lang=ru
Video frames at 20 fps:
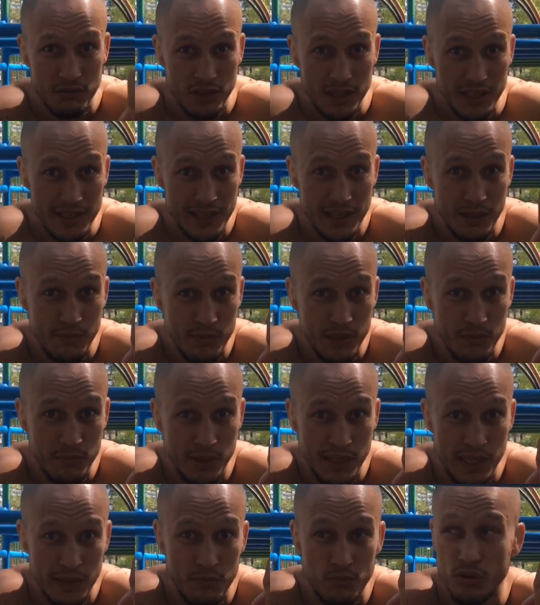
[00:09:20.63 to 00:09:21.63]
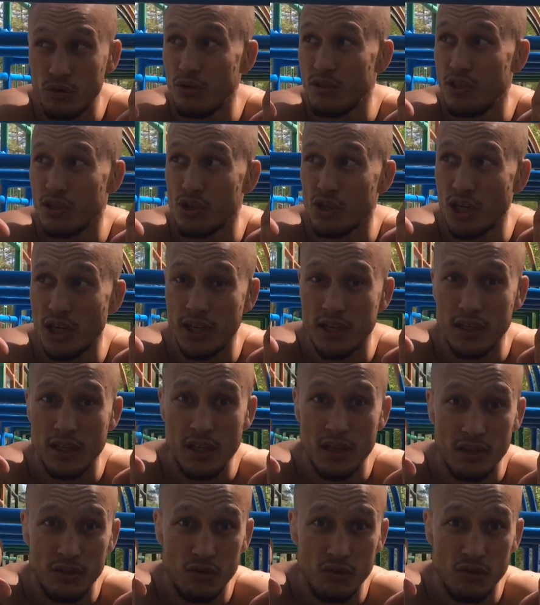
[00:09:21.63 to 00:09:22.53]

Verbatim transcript: Вот эти ремни меня будут держать.